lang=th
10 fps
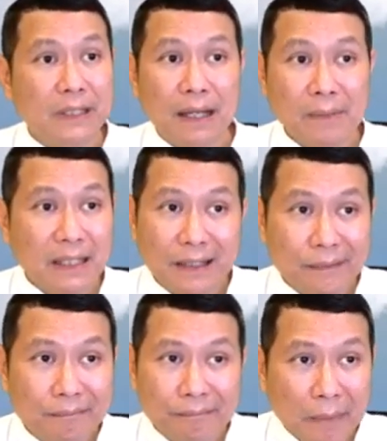ถ้าไม่
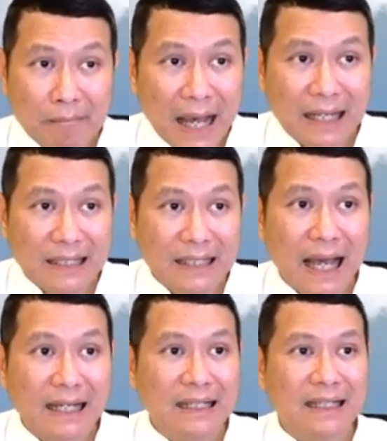เป็นบ้าใน
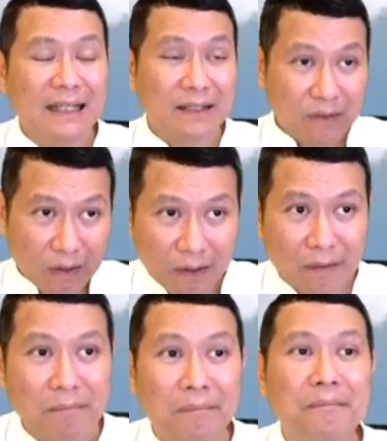ชาตินี้ก็
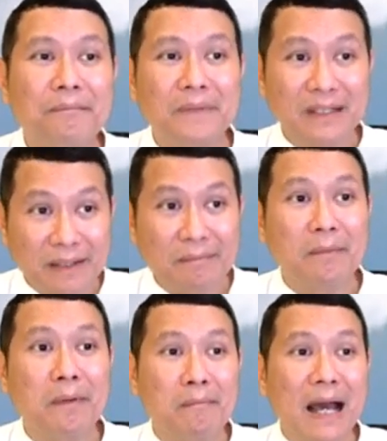มีสิทธิ์
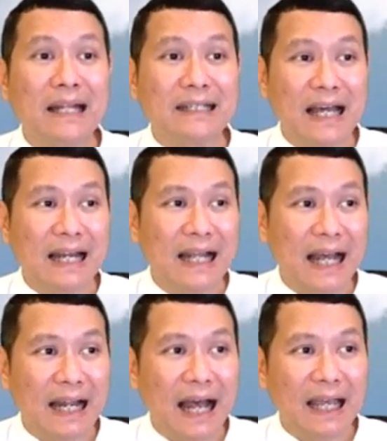ไปเป็นบ้าในชาติห
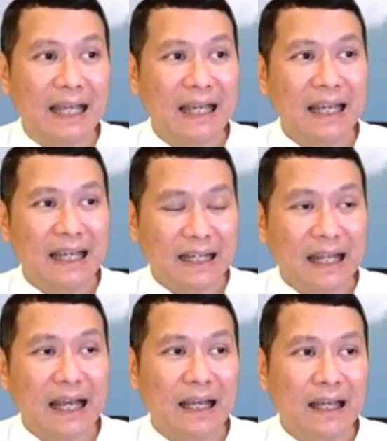น้าได้
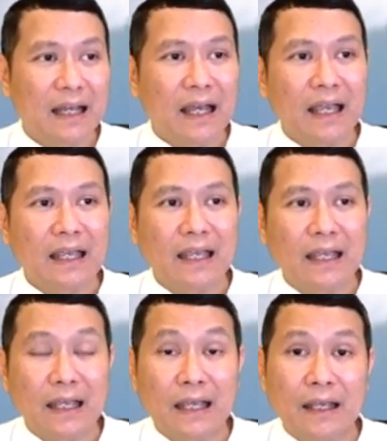นะไอ
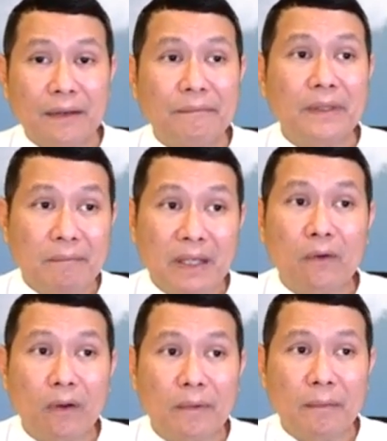จะมี
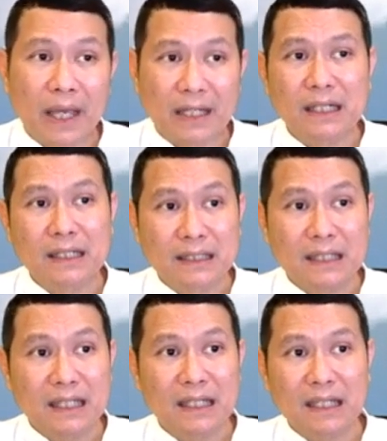คนประเภทหนึ่ง
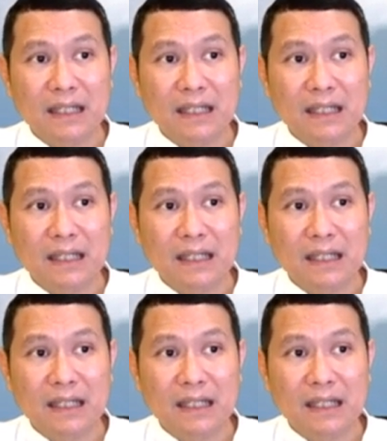ที่